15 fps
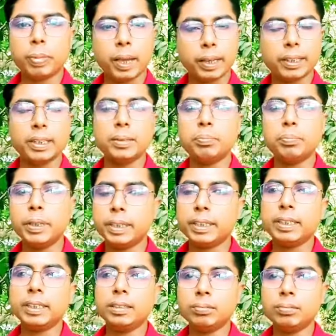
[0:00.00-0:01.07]
প্যাকিং
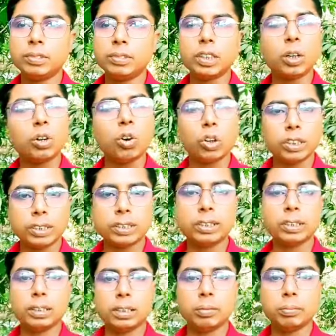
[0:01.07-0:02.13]
পিকিং যে কোনো
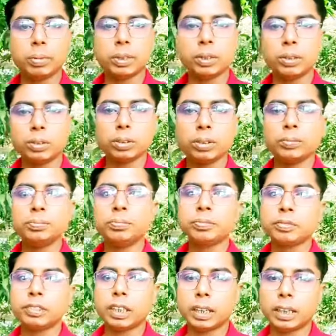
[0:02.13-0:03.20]
লজিস্টিক কোম্পানি হোক
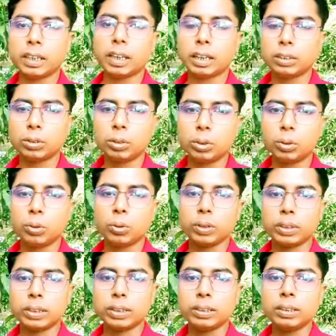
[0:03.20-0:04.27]
যারা এই কাজগুলো
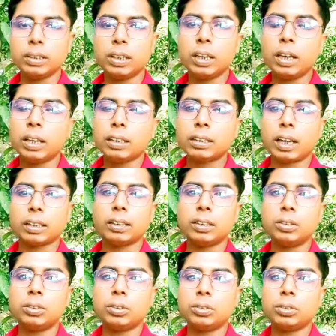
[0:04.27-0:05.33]
করেছেন
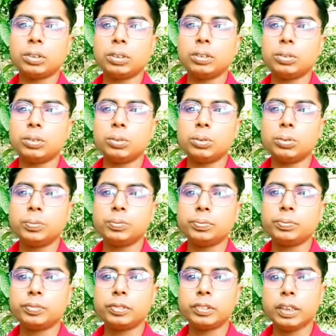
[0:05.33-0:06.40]
তাদের জন্য কিন্তু
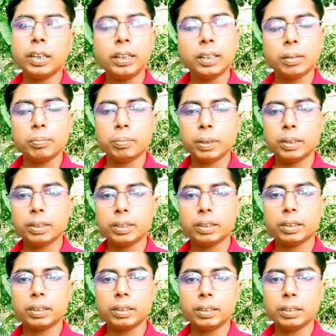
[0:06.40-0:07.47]
এই কোম্পানিতে
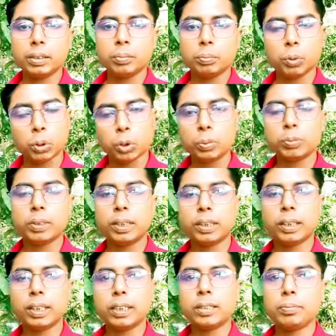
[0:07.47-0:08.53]
প্রথম
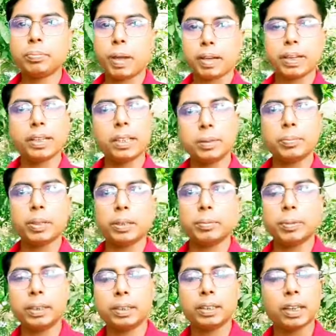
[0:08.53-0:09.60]
থেকেই প্যাকিং
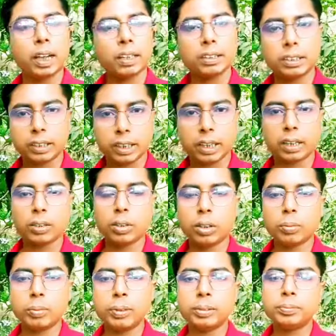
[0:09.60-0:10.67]
ডিপার্টমেন্টে কাজ শেখানো
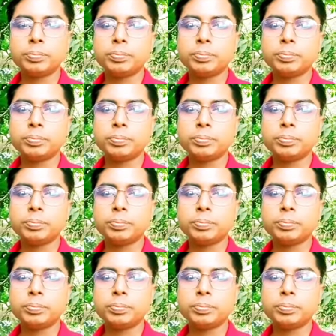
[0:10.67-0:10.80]
হবে